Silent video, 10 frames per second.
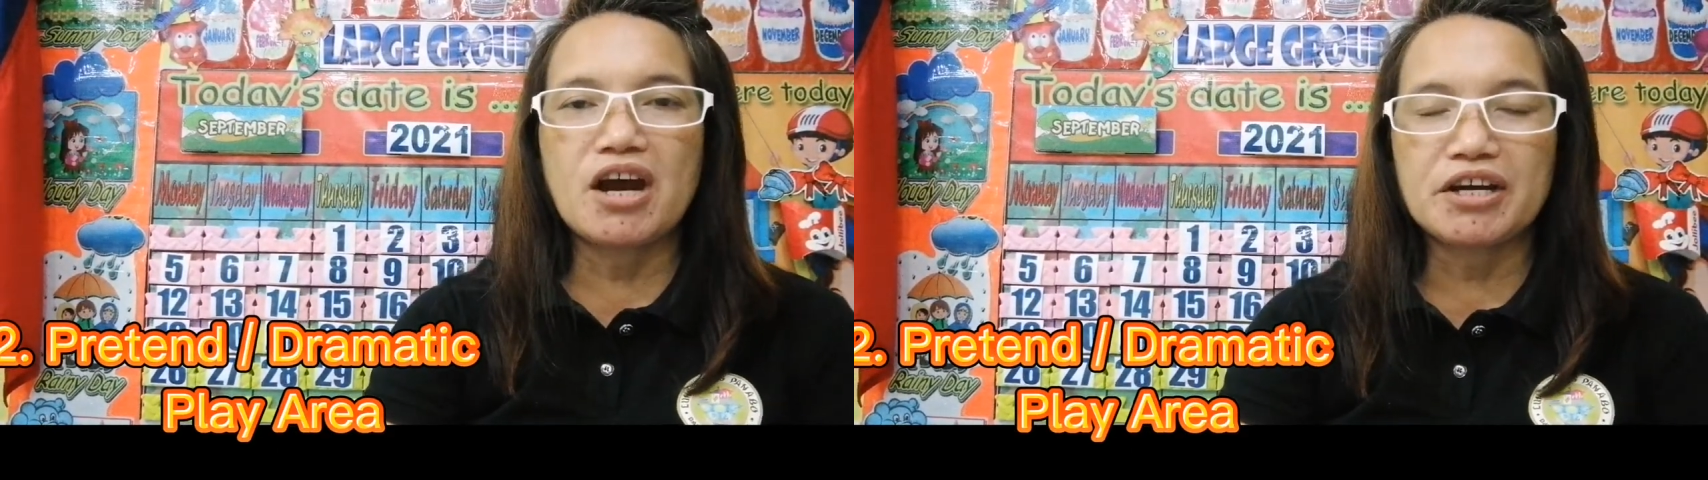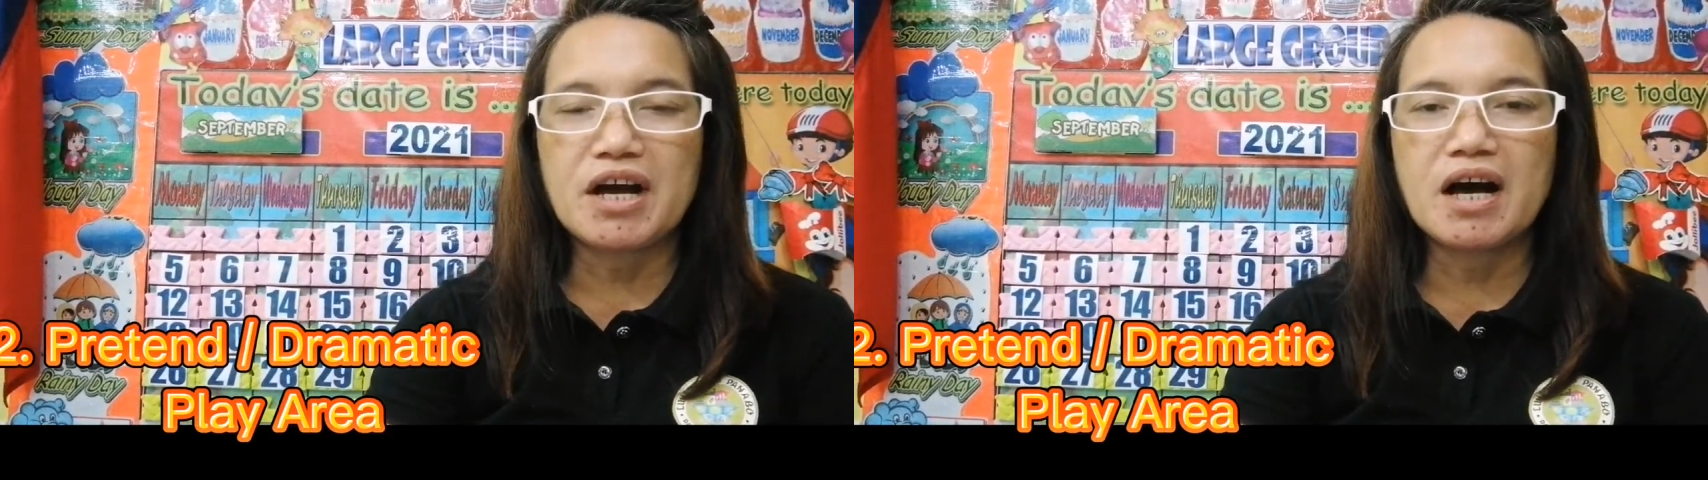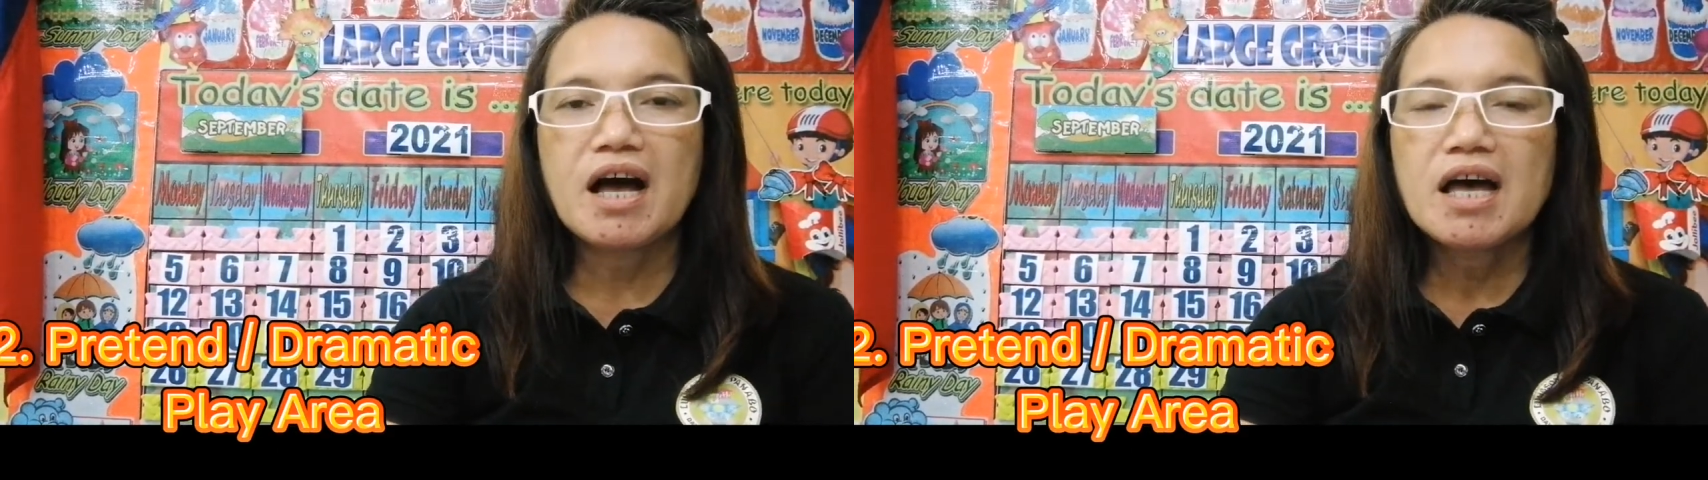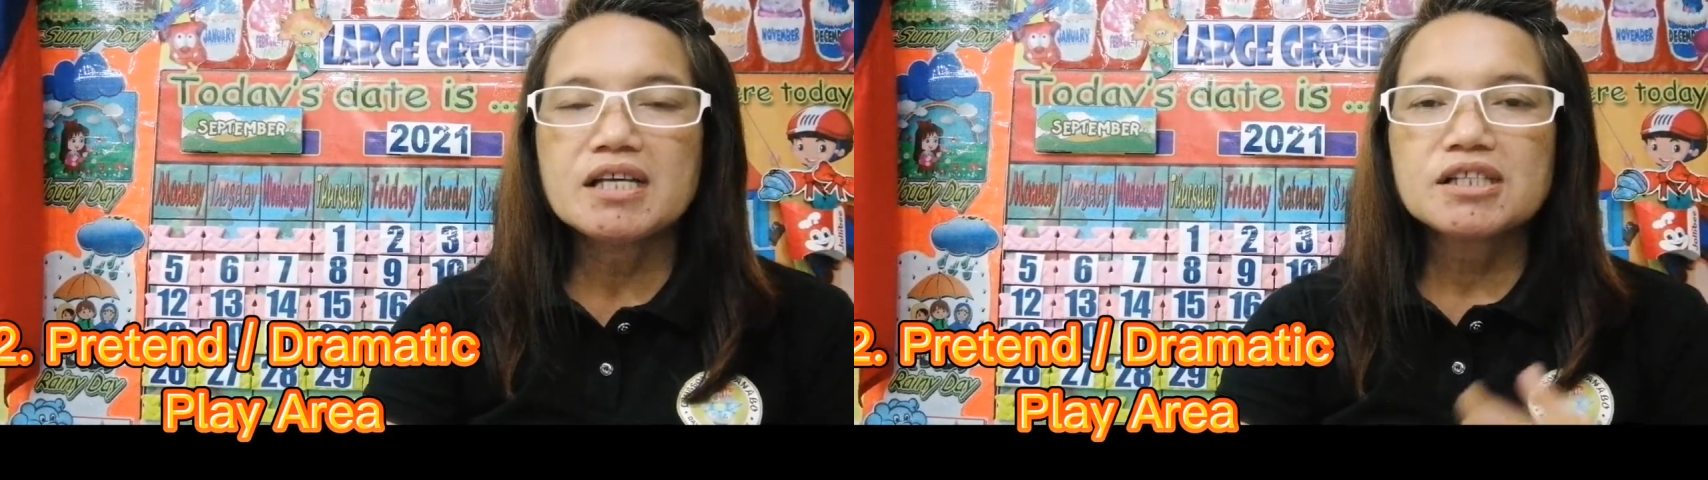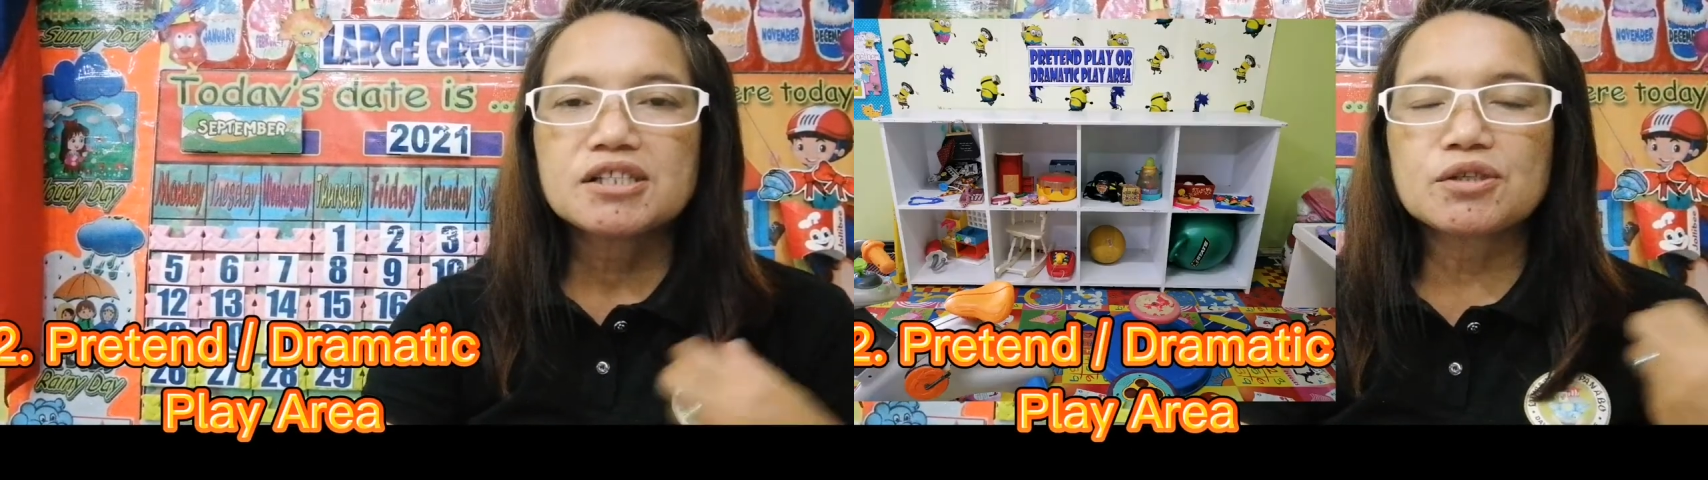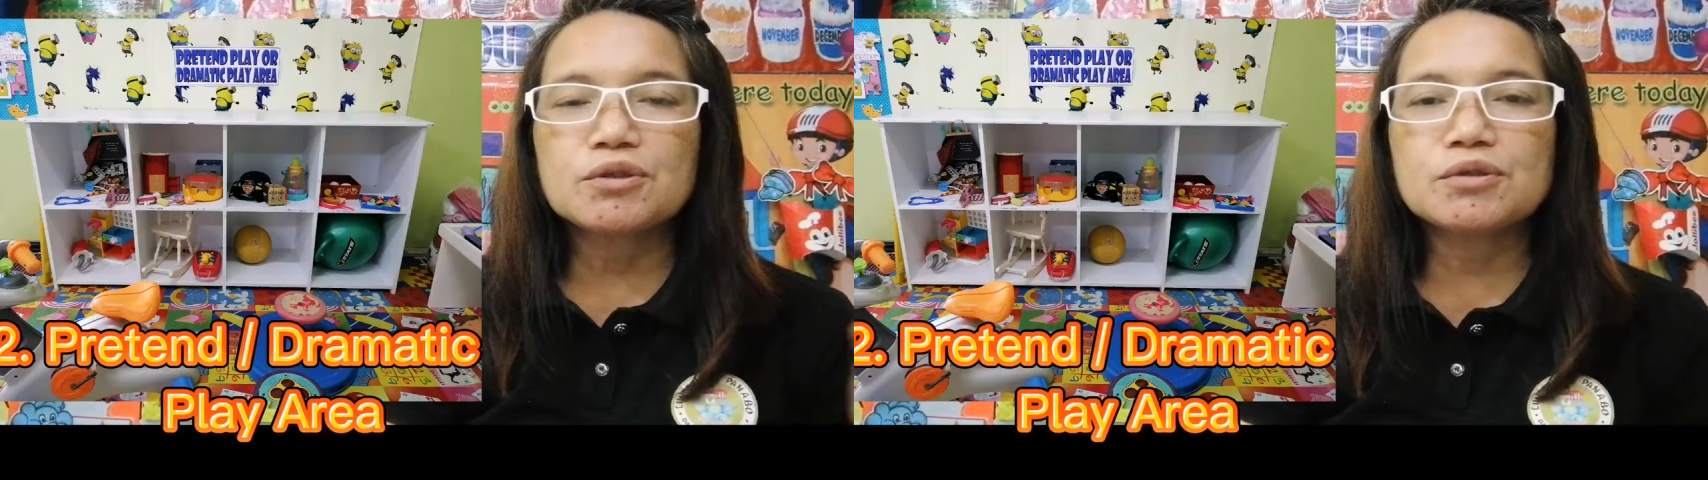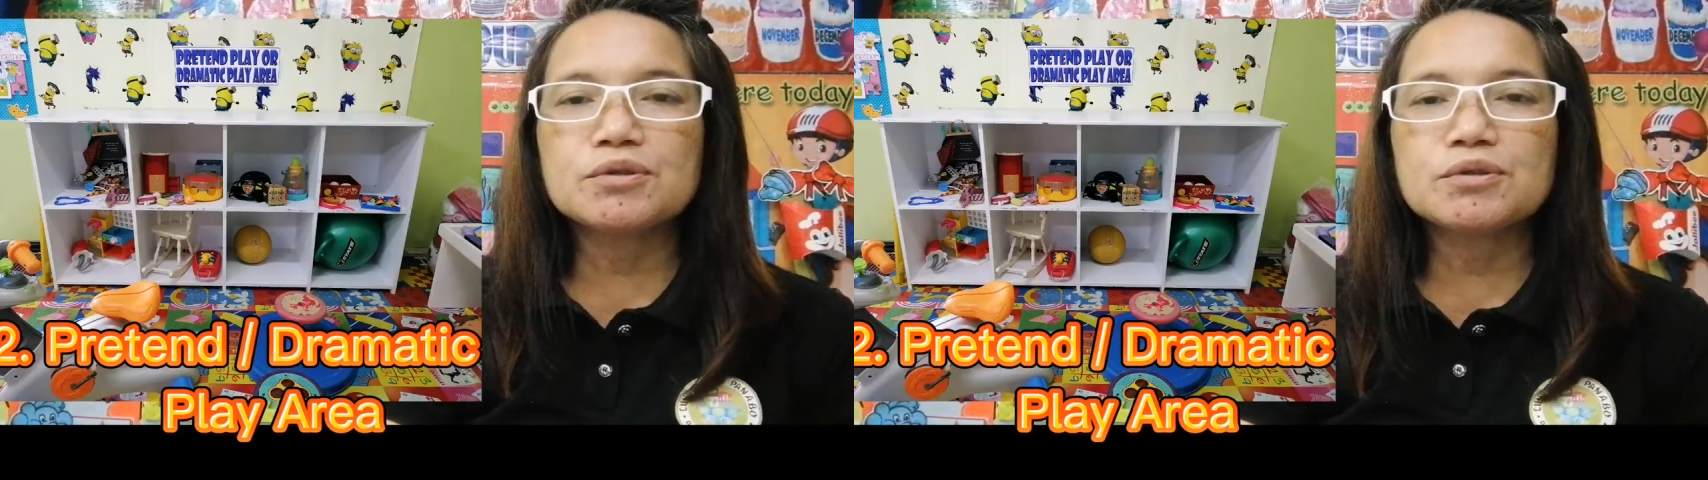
area. So,